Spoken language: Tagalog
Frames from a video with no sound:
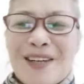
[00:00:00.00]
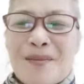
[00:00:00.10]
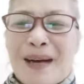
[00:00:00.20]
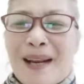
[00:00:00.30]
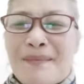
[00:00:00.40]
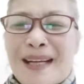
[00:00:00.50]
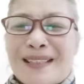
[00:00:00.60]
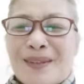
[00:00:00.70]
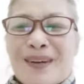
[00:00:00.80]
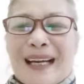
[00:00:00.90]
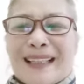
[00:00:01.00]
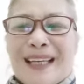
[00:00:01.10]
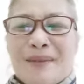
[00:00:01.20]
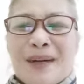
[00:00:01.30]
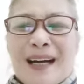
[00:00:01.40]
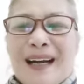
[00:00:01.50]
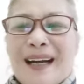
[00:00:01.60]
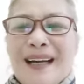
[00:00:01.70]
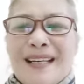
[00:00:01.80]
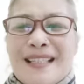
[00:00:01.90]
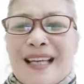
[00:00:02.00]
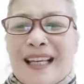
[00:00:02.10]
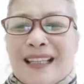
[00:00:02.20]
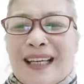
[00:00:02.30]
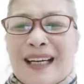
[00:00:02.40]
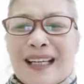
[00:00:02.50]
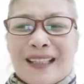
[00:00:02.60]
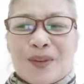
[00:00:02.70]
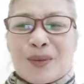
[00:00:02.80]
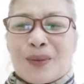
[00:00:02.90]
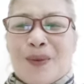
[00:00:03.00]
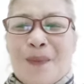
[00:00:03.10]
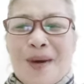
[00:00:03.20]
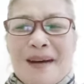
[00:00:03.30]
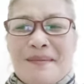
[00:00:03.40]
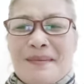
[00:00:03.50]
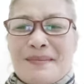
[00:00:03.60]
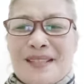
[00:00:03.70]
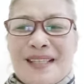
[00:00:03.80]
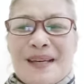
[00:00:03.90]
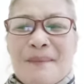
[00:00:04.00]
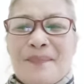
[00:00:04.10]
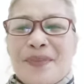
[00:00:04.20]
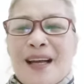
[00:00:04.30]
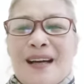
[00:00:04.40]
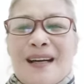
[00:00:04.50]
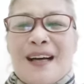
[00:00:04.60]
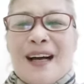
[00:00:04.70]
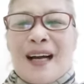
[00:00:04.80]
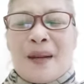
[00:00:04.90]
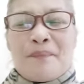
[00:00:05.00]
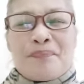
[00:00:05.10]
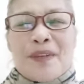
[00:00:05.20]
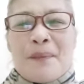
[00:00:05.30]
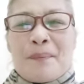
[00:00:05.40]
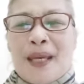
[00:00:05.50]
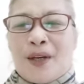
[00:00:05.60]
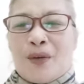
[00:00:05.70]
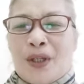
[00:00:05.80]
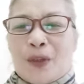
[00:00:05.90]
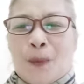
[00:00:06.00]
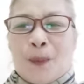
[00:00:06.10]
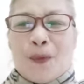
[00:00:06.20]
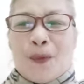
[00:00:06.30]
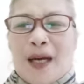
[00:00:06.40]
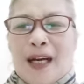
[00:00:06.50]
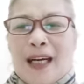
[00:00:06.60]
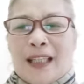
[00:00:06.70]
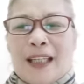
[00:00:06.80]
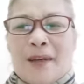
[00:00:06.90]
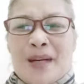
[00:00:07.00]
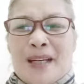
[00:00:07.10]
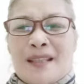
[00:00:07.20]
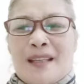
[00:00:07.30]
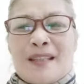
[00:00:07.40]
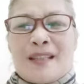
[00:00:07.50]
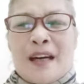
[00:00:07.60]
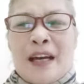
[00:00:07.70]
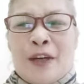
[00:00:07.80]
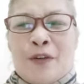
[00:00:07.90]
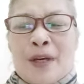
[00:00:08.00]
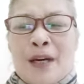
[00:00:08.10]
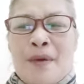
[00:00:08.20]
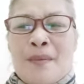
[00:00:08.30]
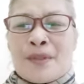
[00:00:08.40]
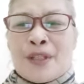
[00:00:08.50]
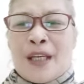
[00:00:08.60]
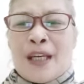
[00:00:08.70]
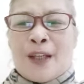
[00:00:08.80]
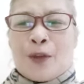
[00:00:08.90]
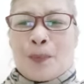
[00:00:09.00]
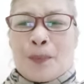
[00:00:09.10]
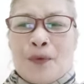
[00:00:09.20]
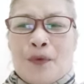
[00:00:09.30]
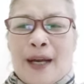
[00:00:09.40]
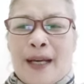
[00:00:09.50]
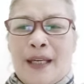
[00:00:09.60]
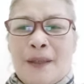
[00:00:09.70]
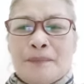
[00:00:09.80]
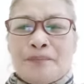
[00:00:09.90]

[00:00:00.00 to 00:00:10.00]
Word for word: lumalabas yung ating mga salitang totoo mga mamsi. Uh, pero ito po ang ating mga sinishare ngayon mga mamsi. Ito po ay